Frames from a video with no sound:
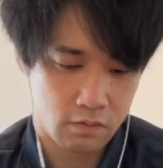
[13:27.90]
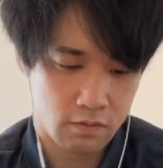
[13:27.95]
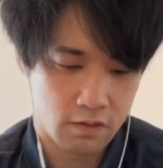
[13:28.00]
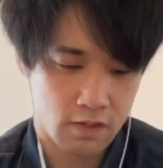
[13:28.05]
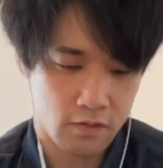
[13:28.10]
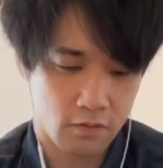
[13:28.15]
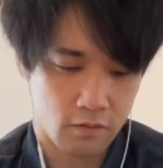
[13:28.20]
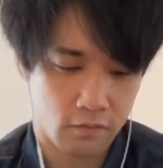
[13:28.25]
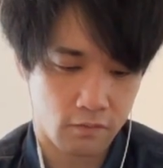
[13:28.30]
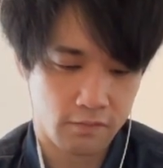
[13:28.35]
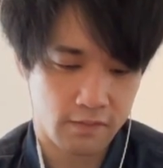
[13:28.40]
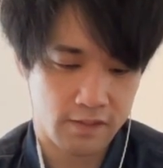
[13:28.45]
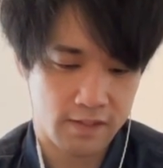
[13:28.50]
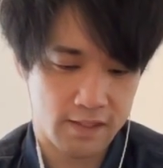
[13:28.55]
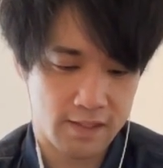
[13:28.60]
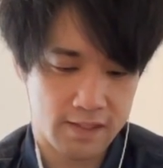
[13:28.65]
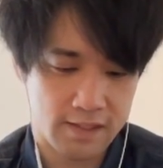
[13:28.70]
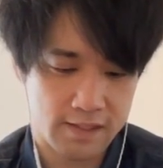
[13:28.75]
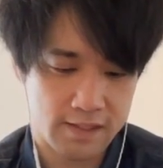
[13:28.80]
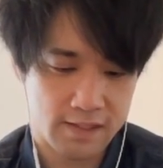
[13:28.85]
こん
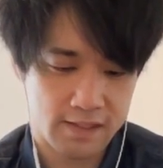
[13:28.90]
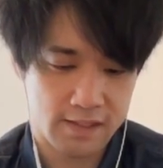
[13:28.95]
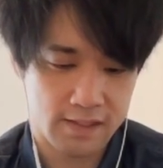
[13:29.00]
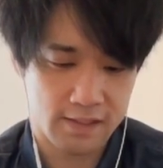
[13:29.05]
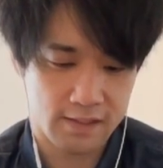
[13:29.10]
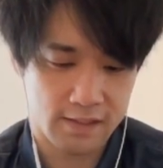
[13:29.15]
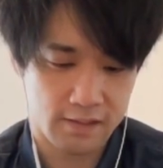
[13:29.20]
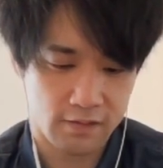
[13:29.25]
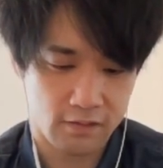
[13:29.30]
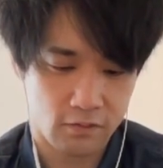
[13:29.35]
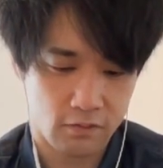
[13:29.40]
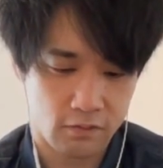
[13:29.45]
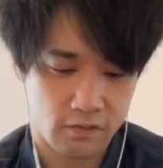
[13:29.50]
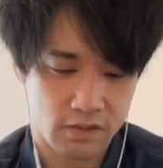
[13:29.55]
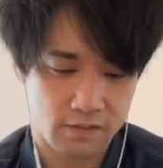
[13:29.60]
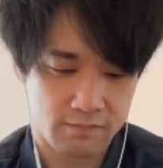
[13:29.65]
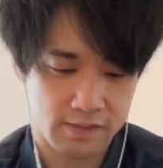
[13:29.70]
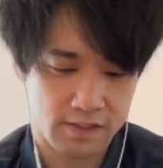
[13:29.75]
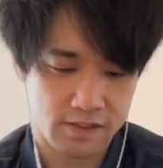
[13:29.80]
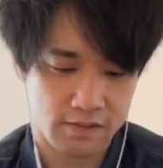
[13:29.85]
な感じでなんか残
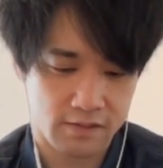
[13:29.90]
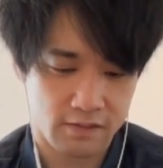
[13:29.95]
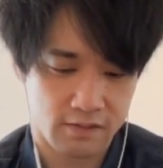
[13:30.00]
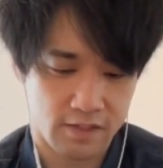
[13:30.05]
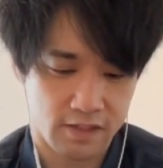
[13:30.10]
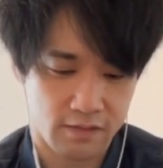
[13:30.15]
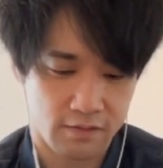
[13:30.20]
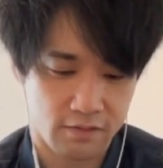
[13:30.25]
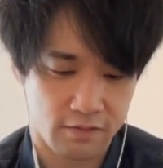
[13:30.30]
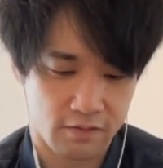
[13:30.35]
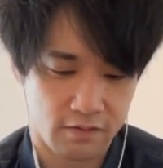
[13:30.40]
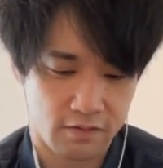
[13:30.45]
しましたよね回復